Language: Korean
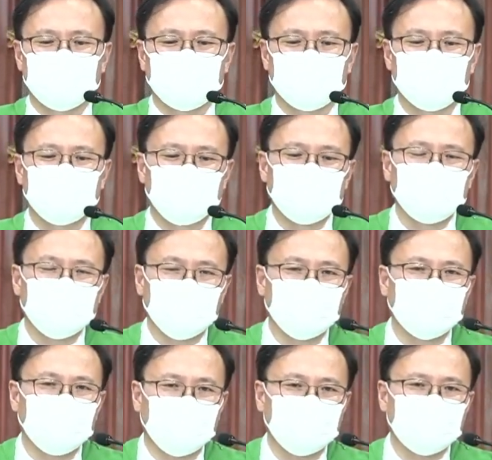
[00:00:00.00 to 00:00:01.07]
기쁨을
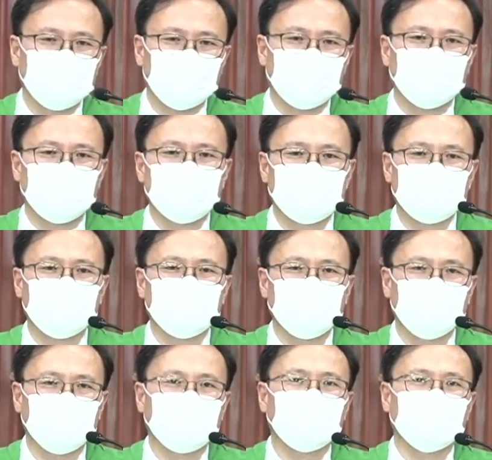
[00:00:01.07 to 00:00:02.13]
희망하며 살아가는
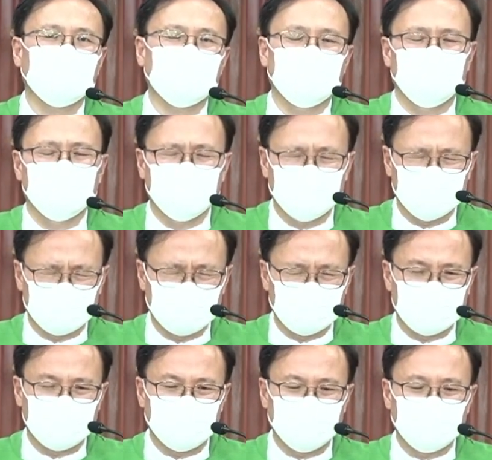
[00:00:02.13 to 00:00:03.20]
삶인가가
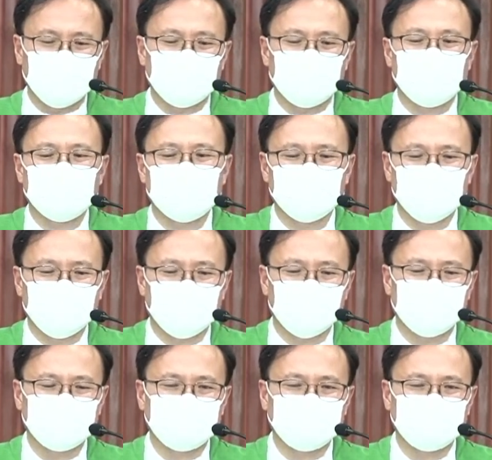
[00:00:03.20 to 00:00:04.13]
결정될 것입니다.